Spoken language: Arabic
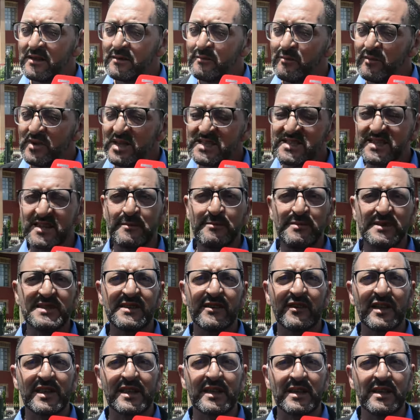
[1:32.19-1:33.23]
منسي
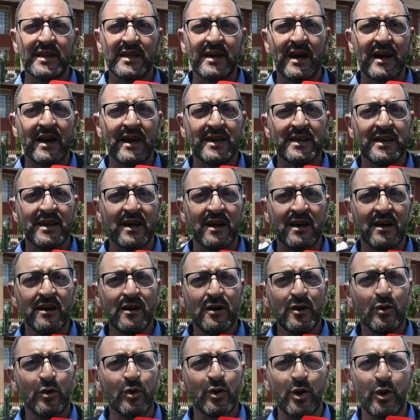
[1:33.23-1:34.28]
بصيغه النهائيه
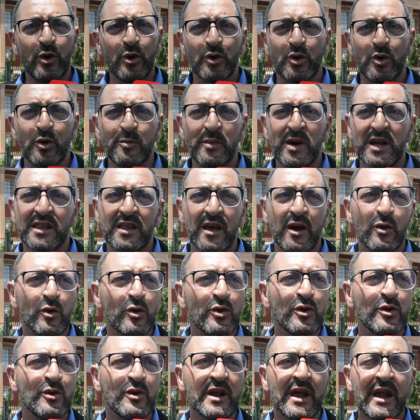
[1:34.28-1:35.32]
والحكومه
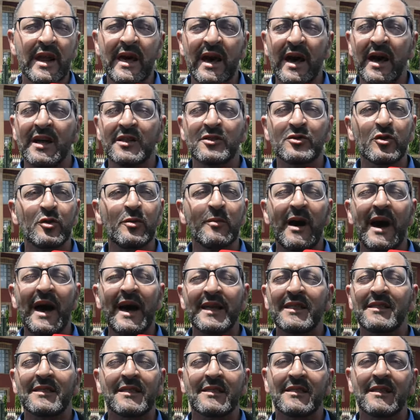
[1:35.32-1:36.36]
تقول لنا انتم
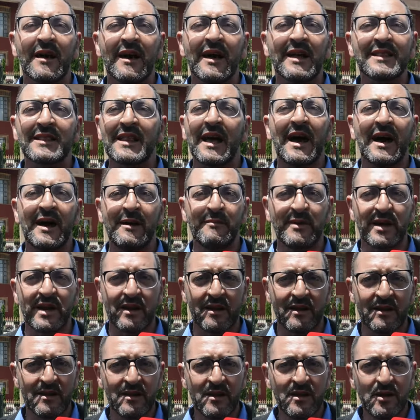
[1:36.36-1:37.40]
خط احمر
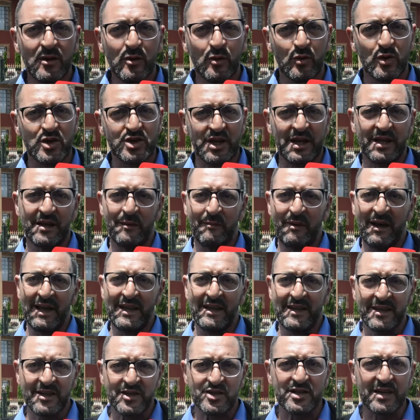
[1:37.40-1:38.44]
واش حنا ما
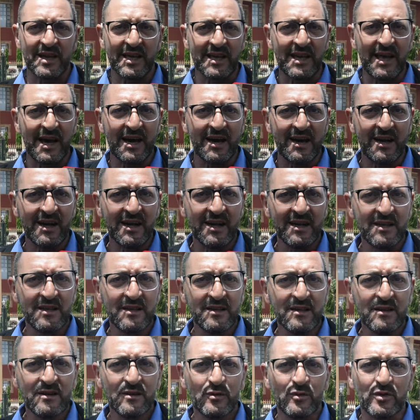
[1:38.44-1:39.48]
عليناش الغلاء
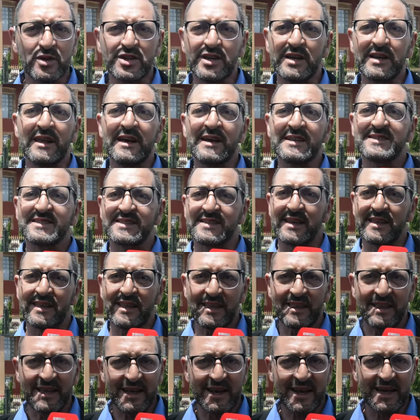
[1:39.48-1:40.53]
واش حنا
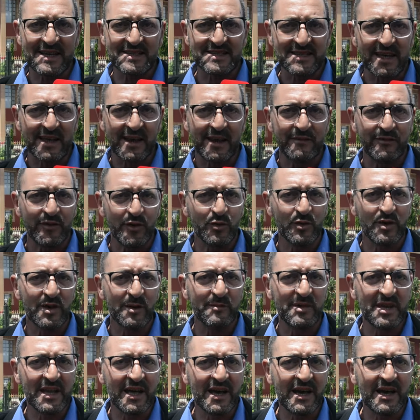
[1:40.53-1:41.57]
الزياده ديال الاسعار عفونا
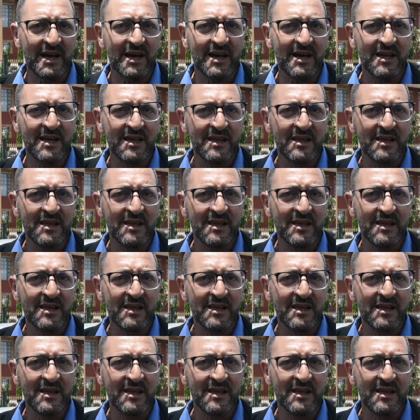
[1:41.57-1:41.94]
منها